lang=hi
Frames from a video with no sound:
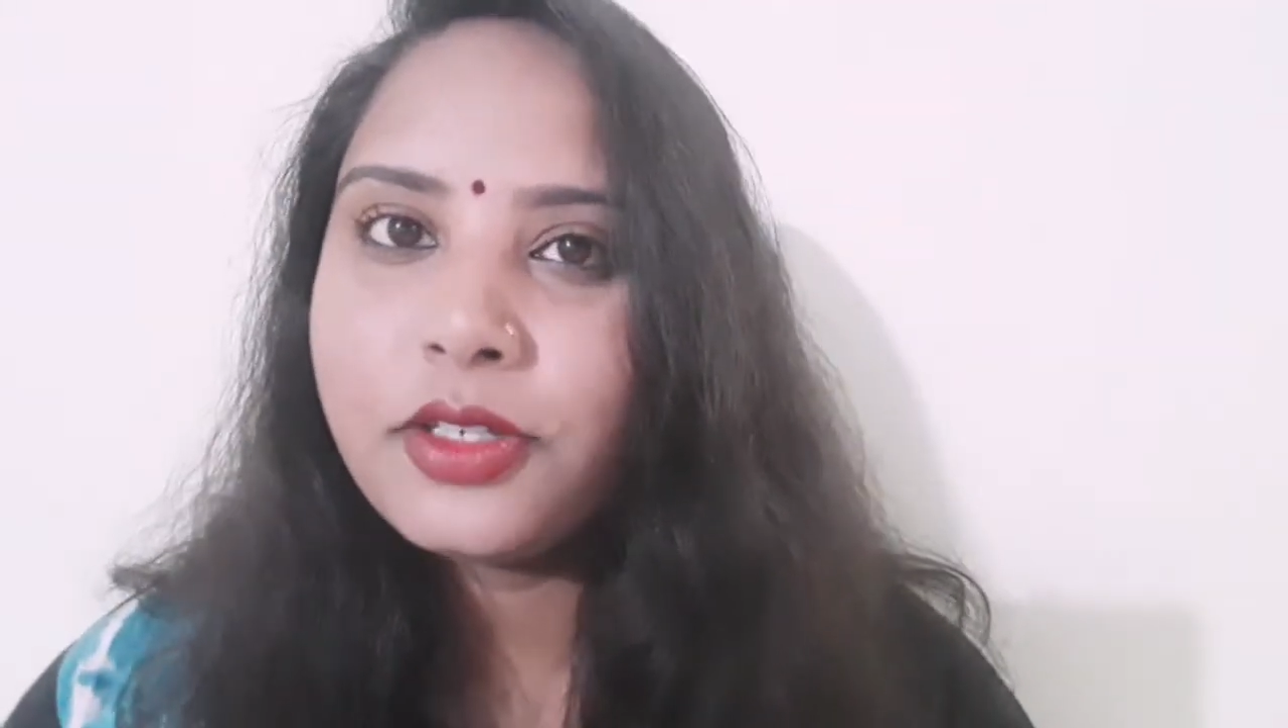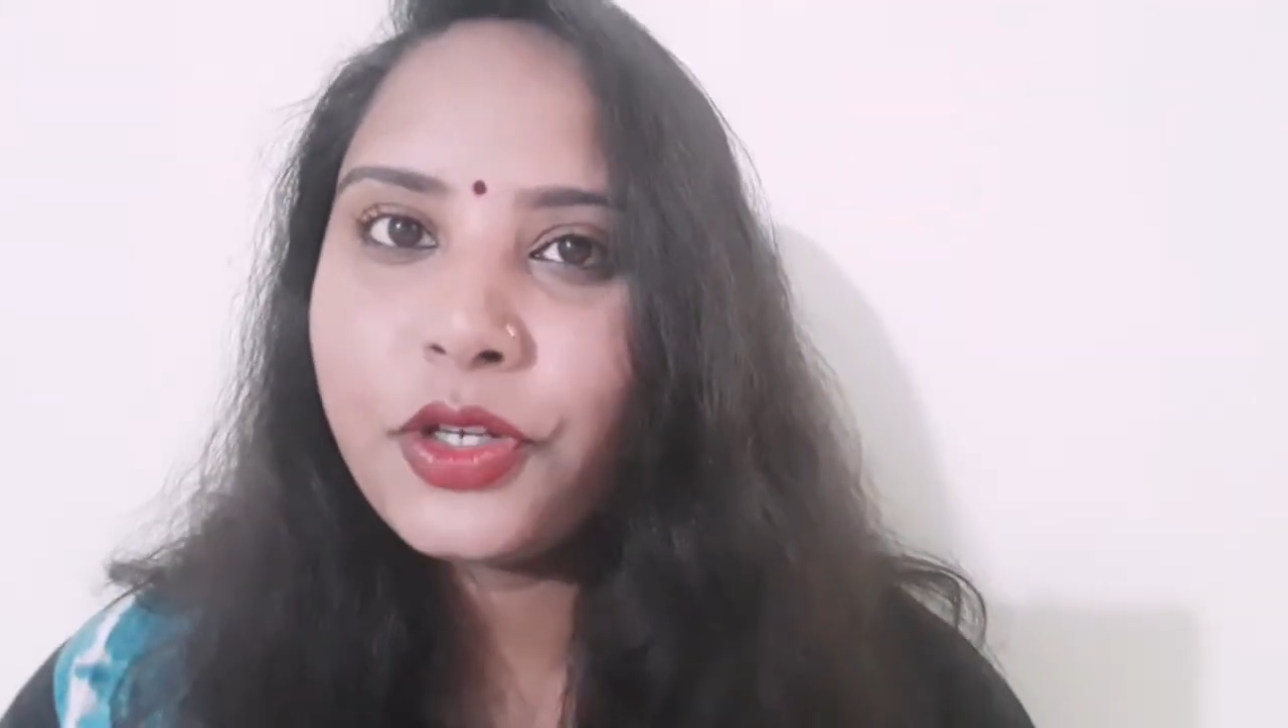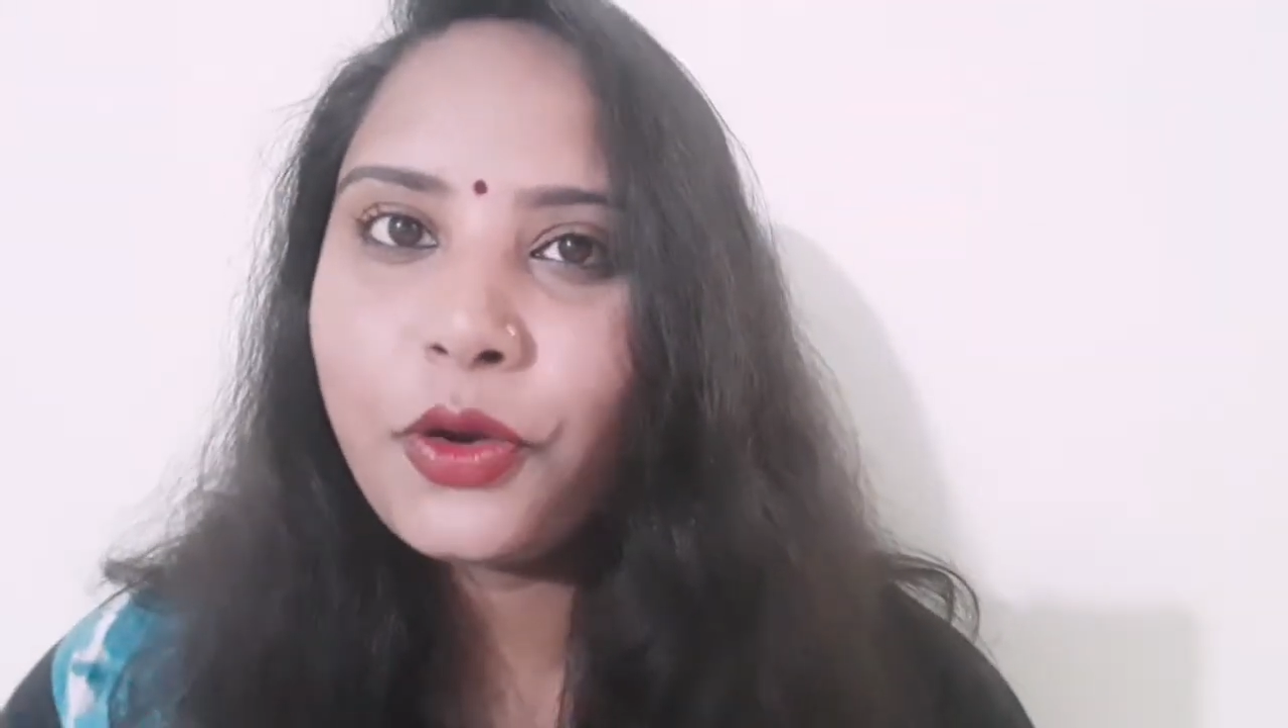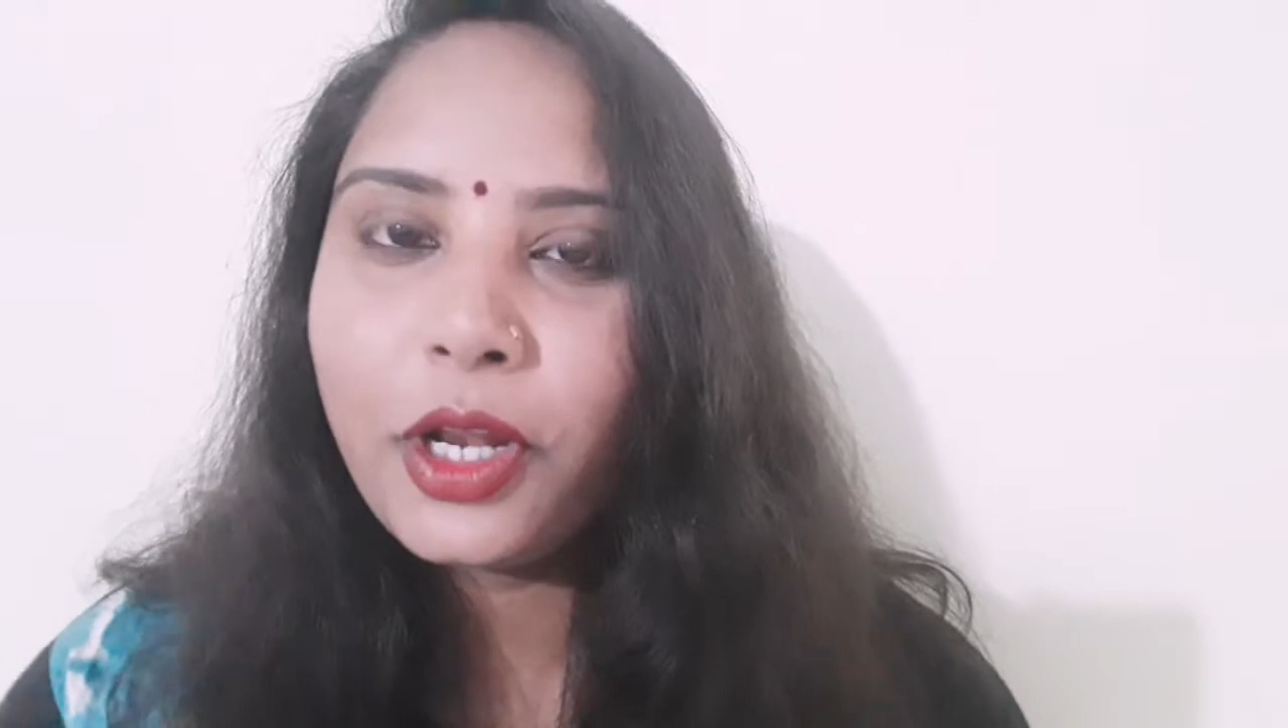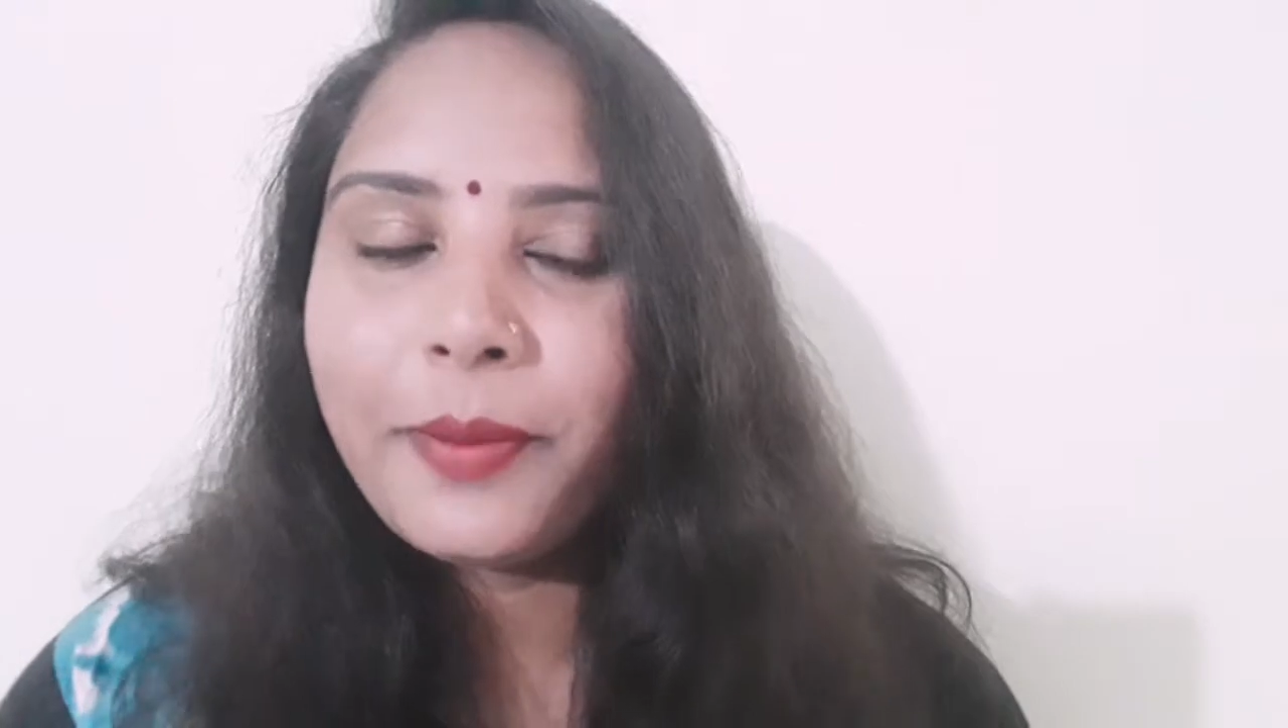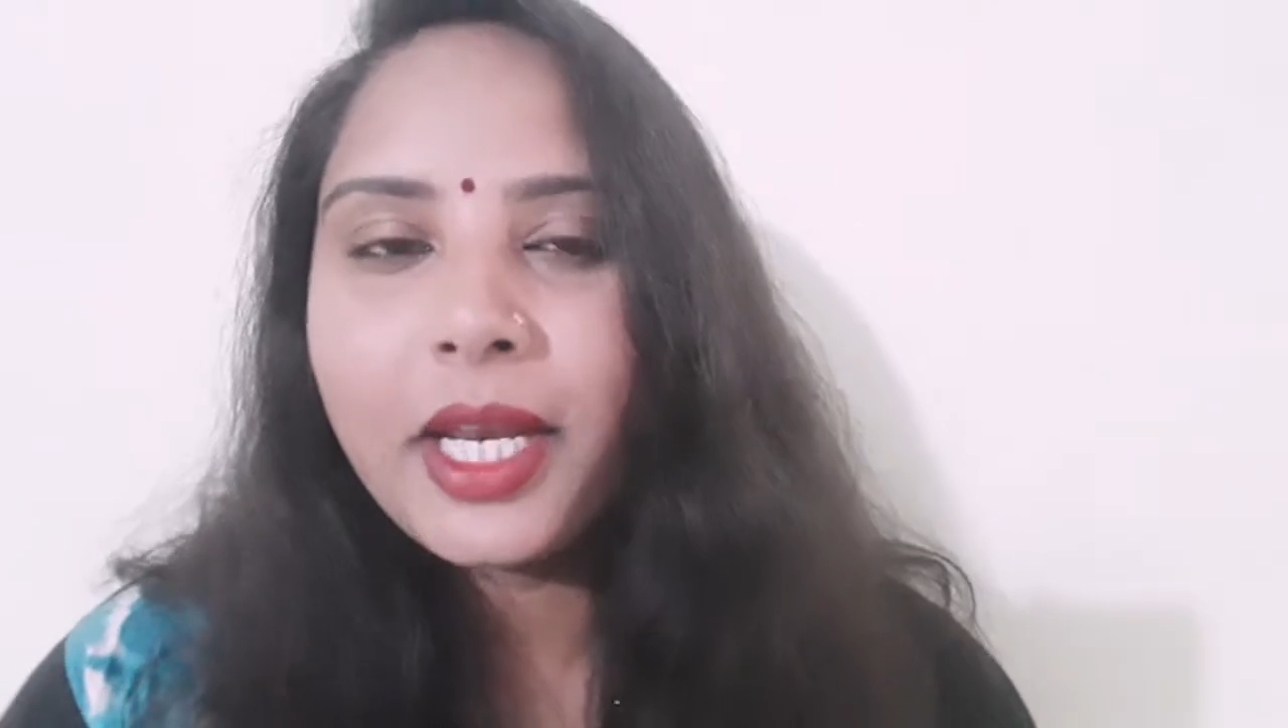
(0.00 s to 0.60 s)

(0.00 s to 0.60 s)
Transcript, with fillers: जिंजर ऑयल